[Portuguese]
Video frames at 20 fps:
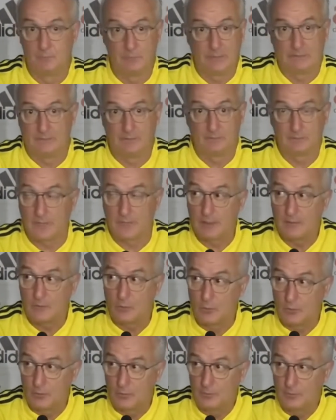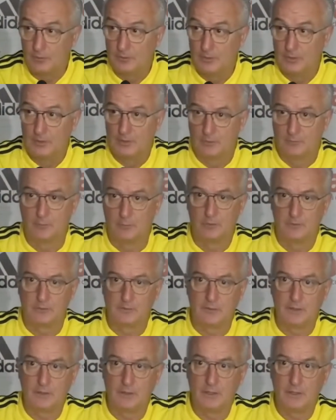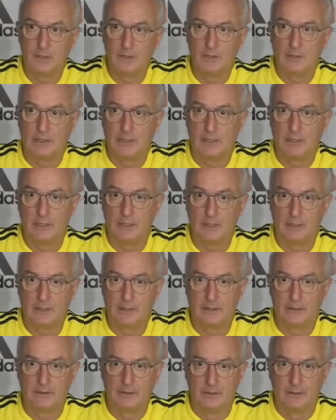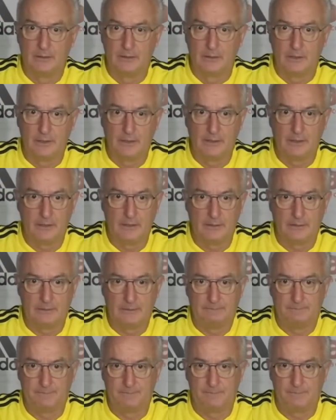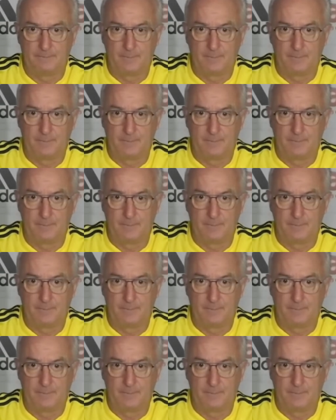mas não tem como você é, é, é, é